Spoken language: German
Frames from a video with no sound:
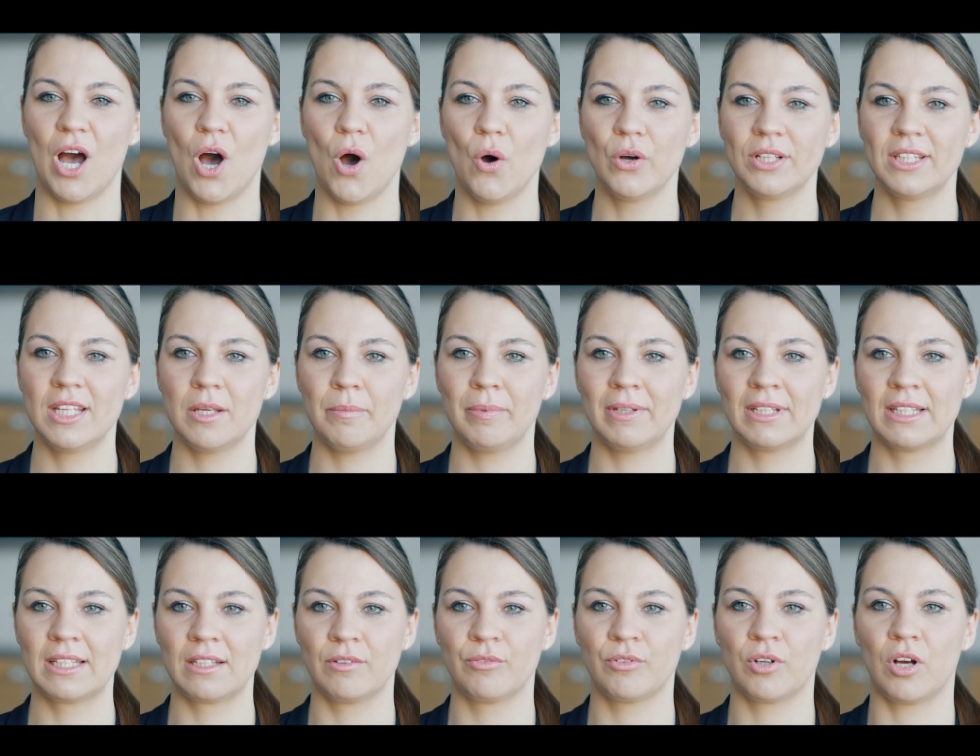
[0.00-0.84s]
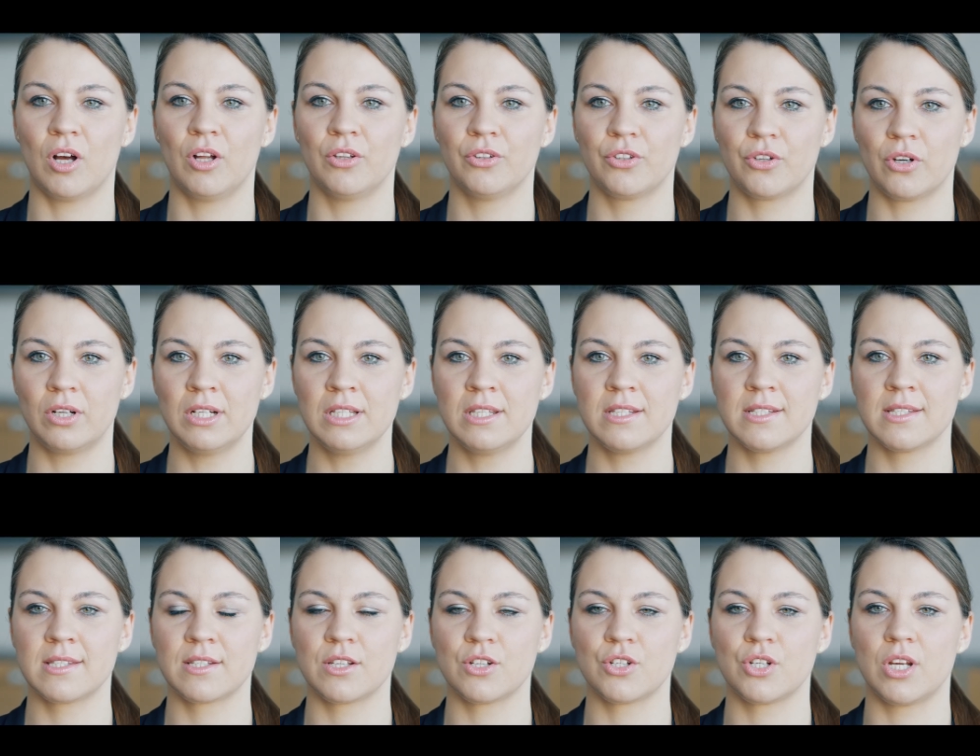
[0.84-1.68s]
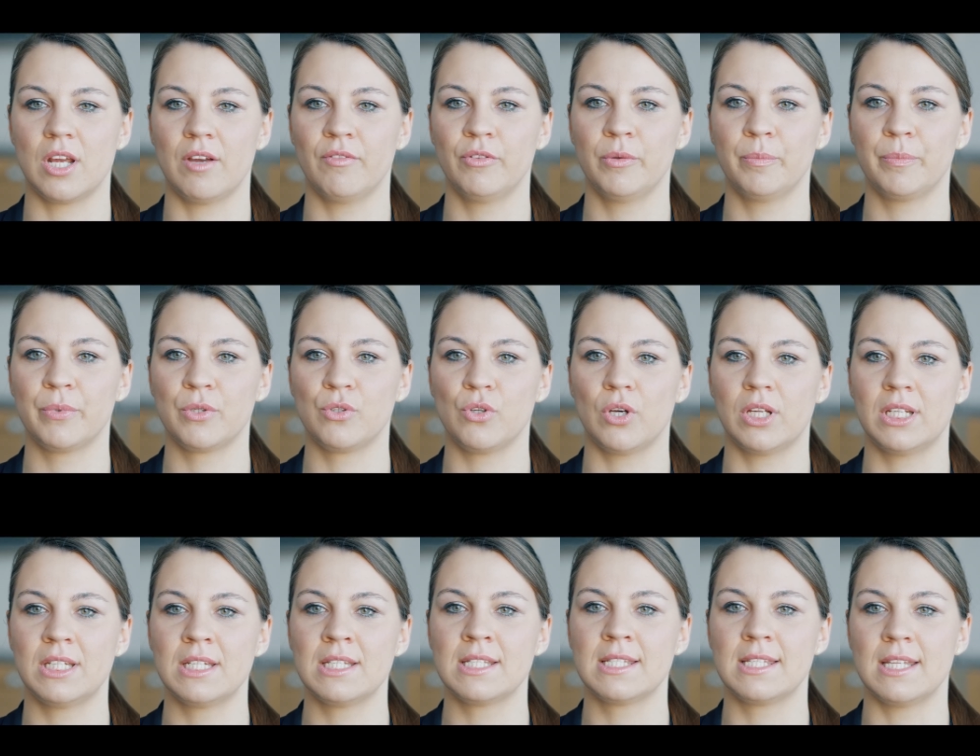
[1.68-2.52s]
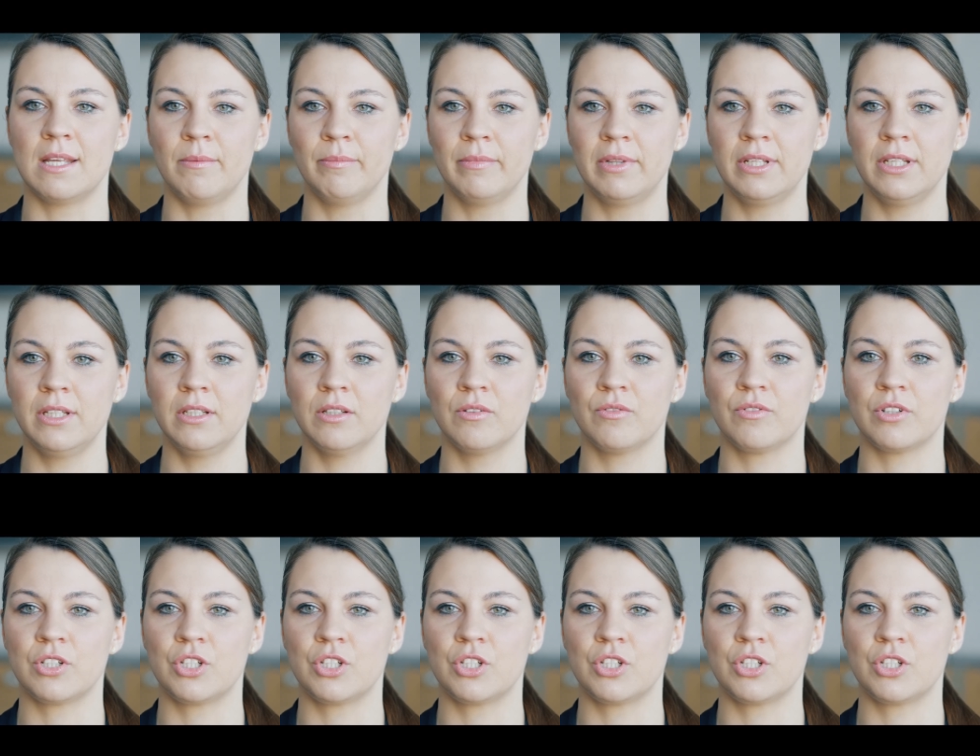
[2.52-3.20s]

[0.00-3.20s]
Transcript: Auch der Begriff kontrolliertes Geschäft bedeutet sämtliche